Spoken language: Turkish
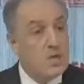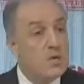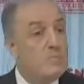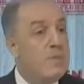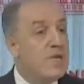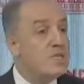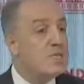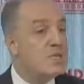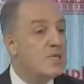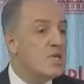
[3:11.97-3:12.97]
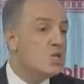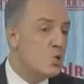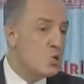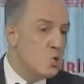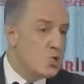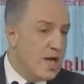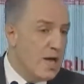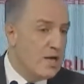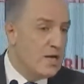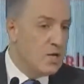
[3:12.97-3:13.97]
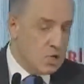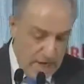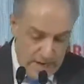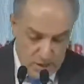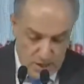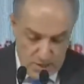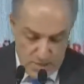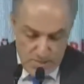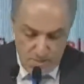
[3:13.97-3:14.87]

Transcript: meclis iç tüzüğünde işleyeceğiz.